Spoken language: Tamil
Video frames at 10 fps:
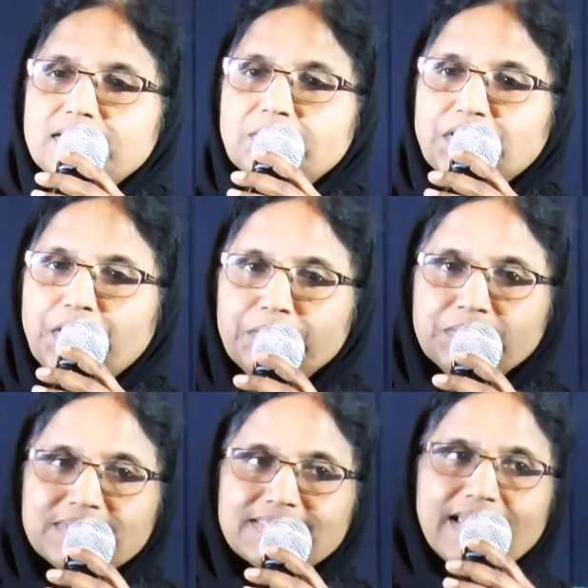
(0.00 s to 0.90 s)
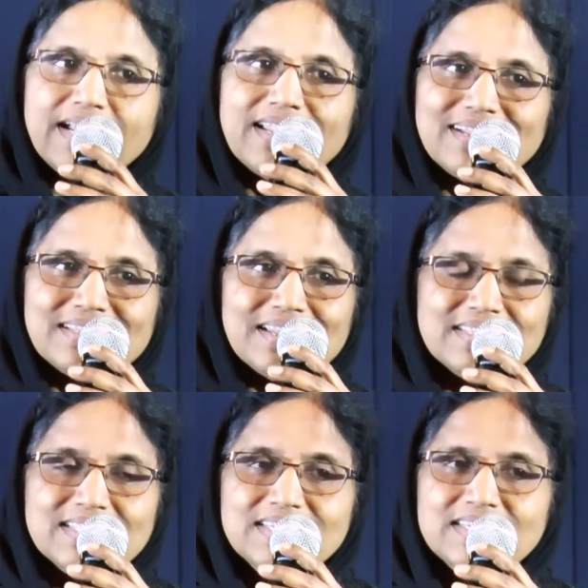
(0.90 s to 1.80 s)
நமக்கு தெரியும் செங்கடல்
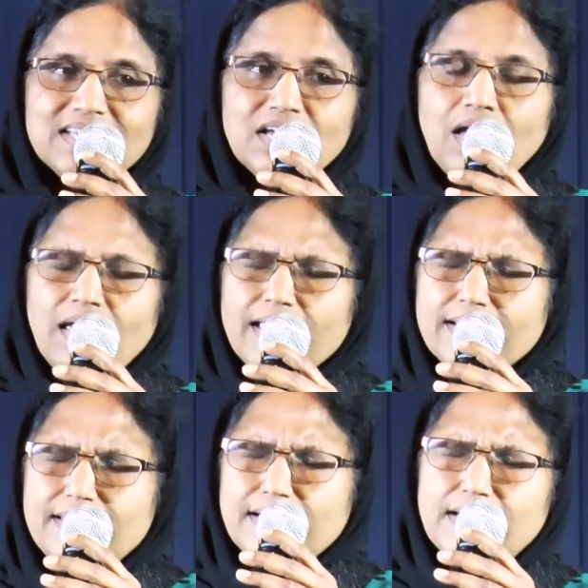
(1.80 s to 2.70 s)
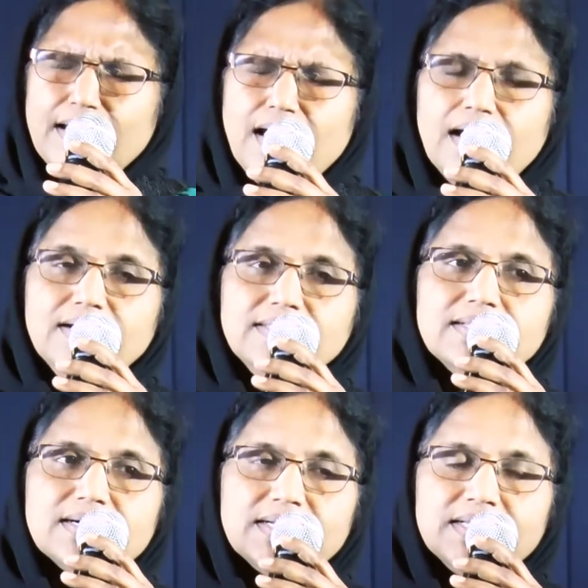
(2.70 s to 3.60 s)
திறந்தது எதிரிகள் எல்லாம்
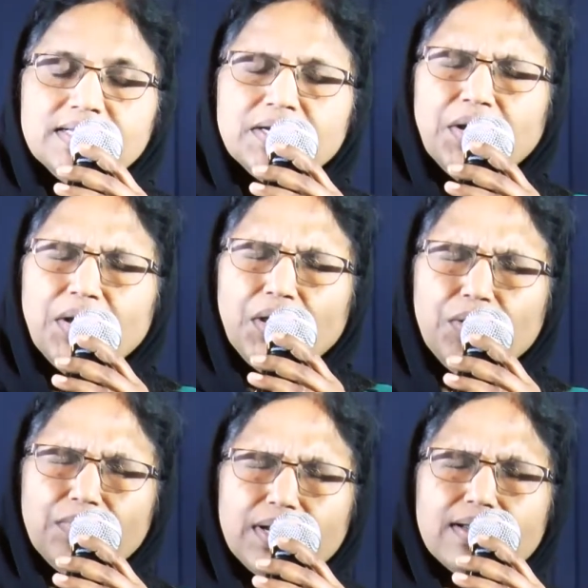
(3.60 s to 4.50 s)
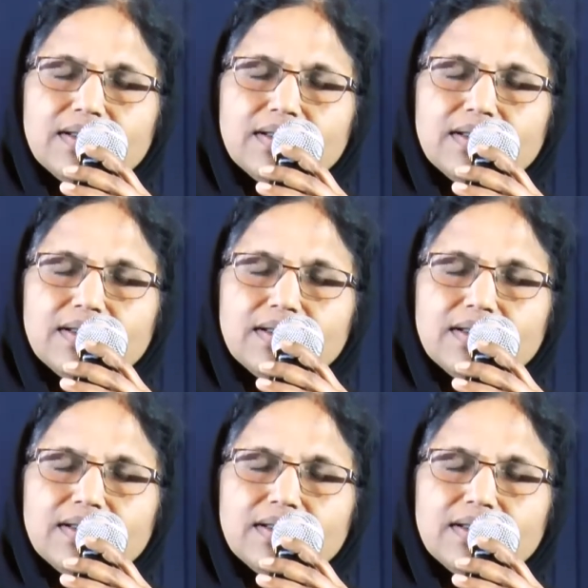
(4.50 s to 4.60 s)
அழிந்தாங்க இவங்க